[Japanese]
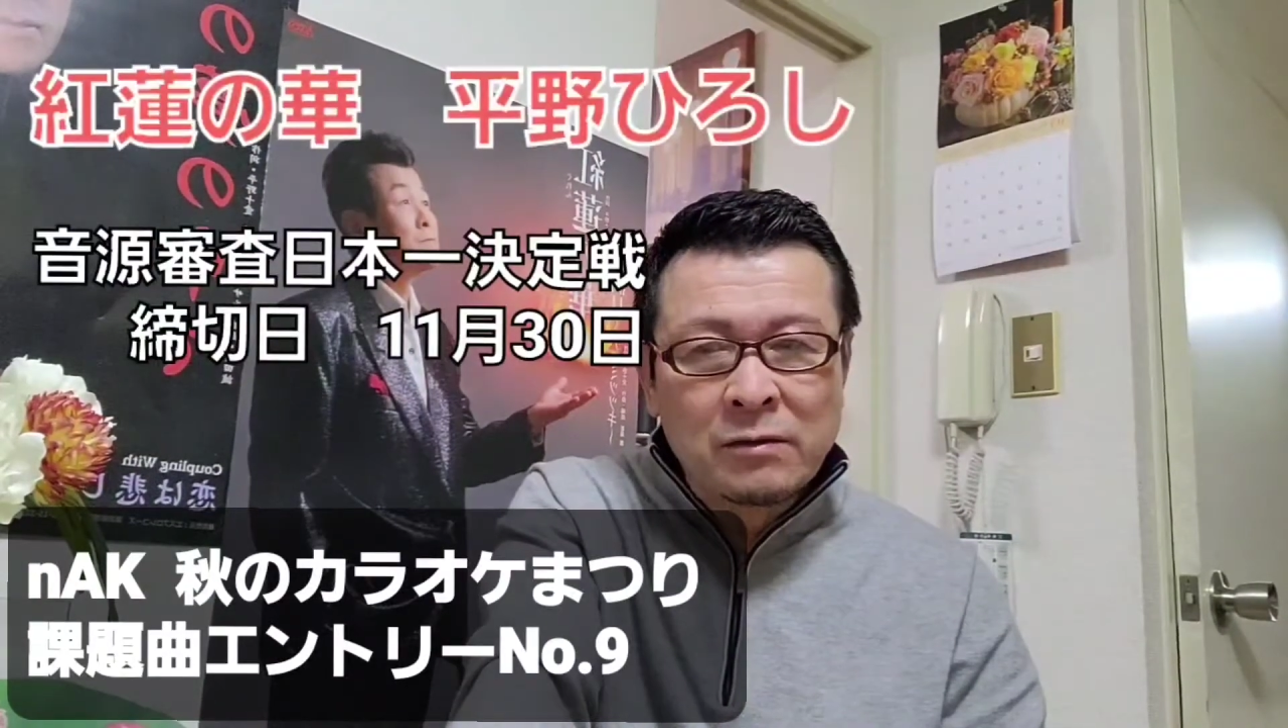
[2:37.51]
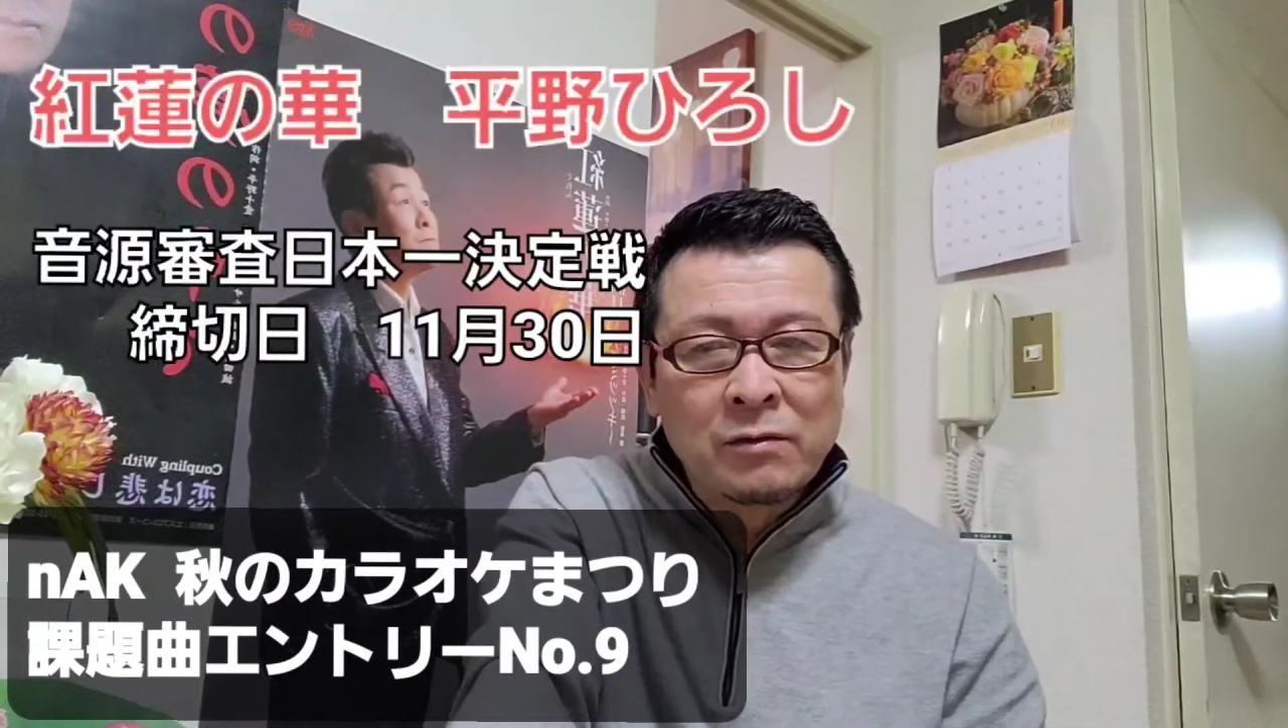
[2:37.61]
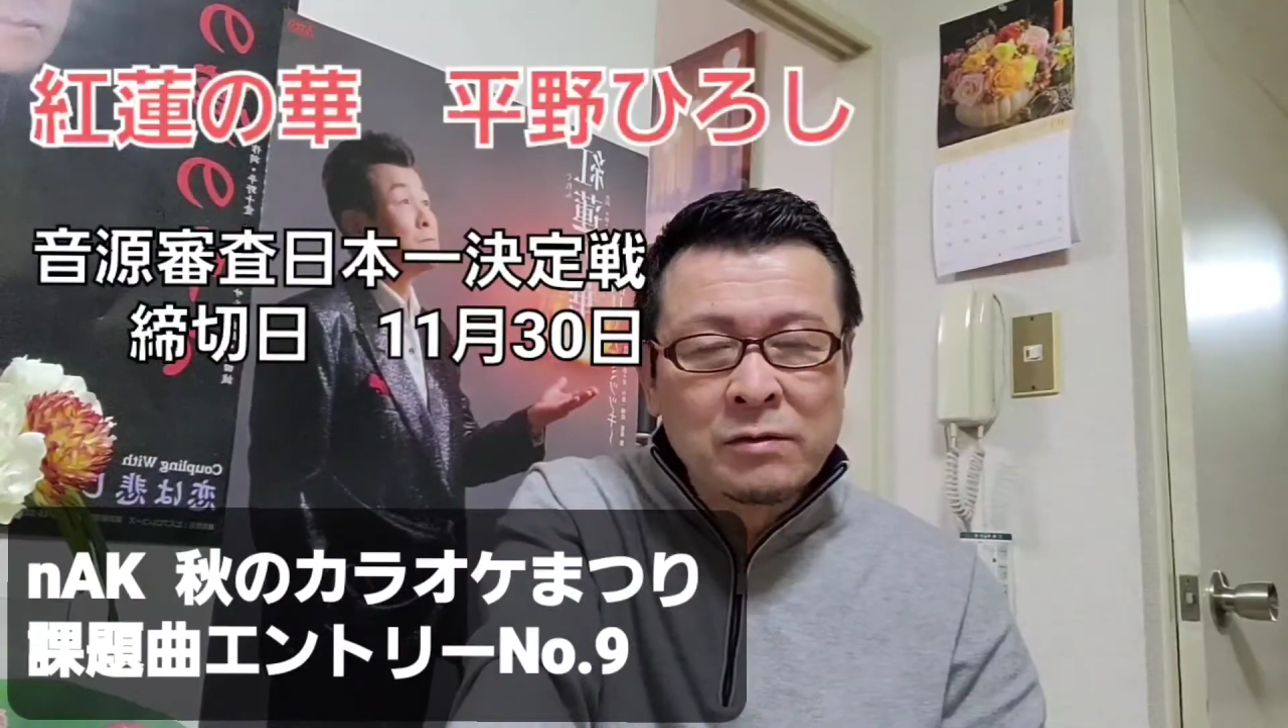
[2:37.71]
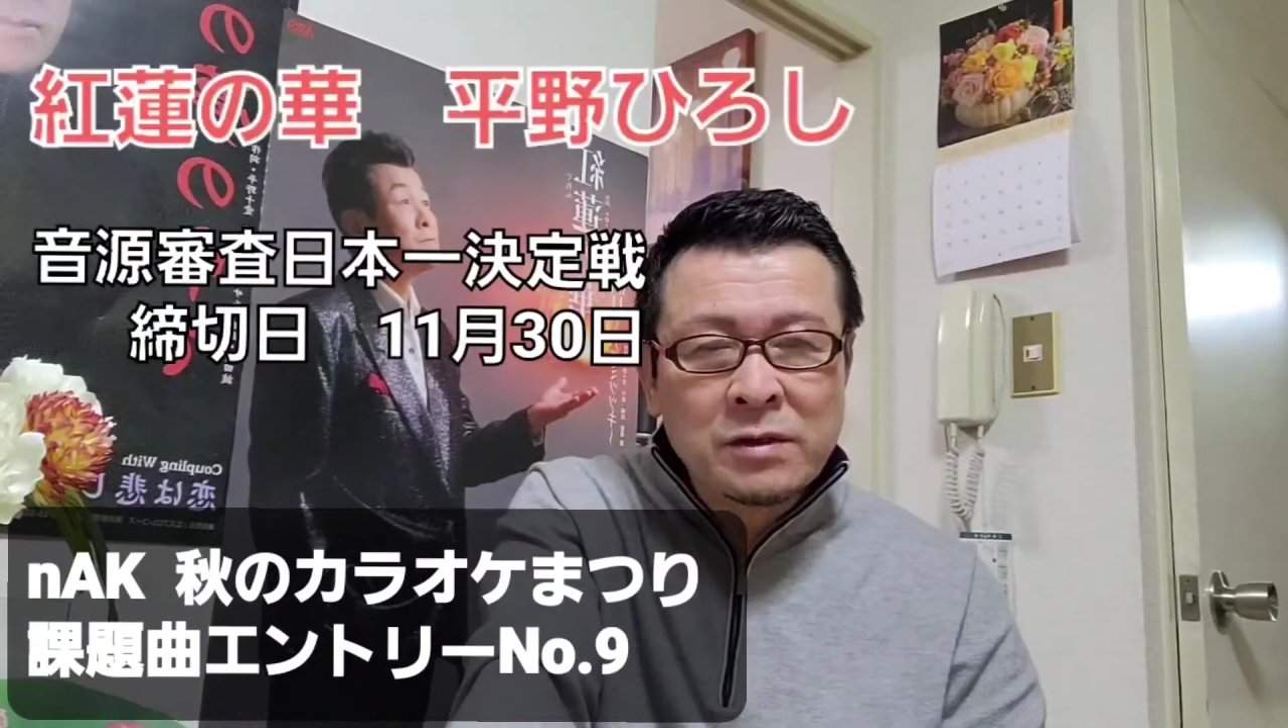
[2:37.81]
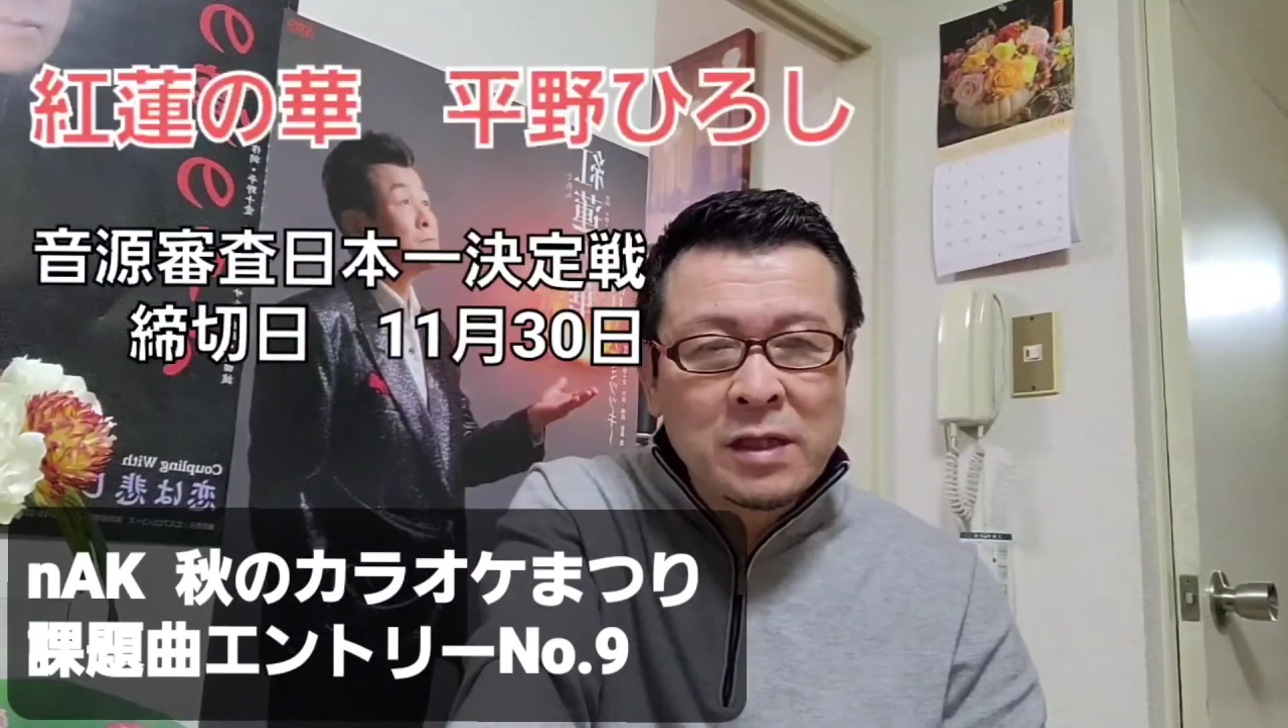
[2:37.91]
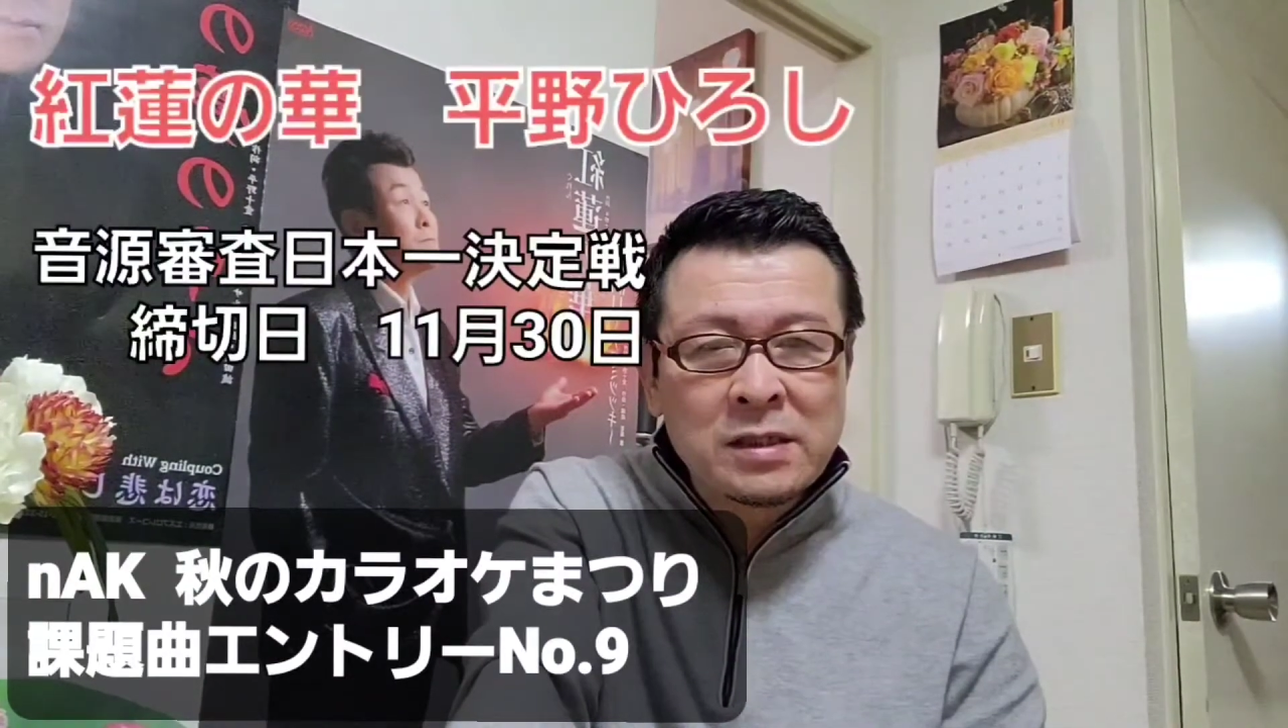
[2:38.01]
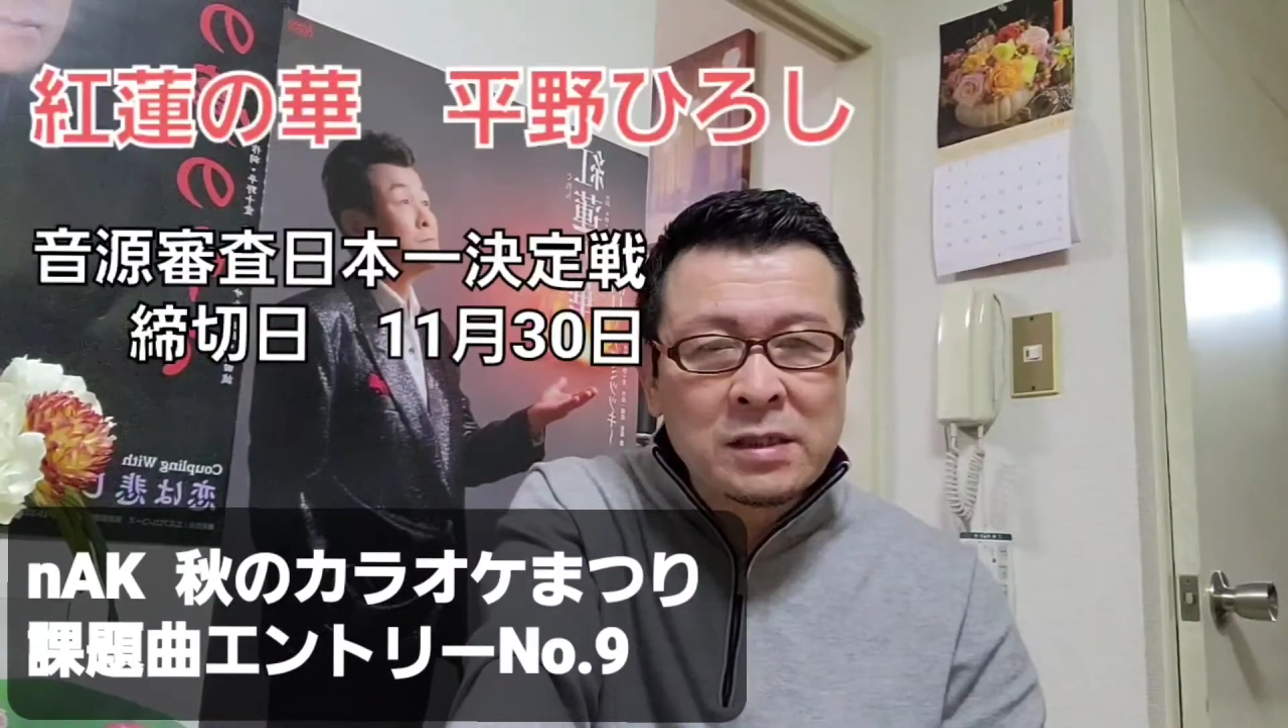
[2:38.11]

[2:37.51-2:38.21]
音源